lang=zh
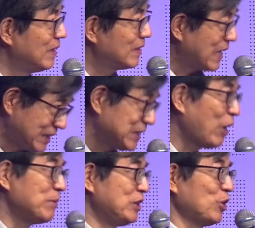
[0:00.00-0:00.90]
带这条
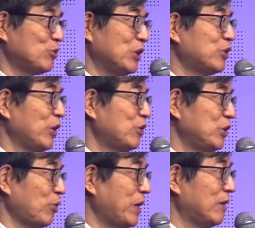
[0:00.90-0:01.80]
命走最
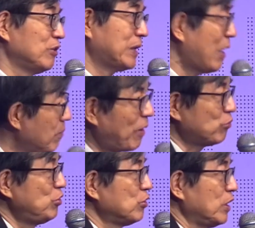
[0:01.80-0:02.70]
重要，对，赶快跑出
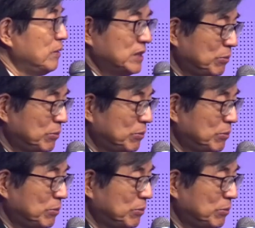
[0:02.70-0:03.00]
去就对，你什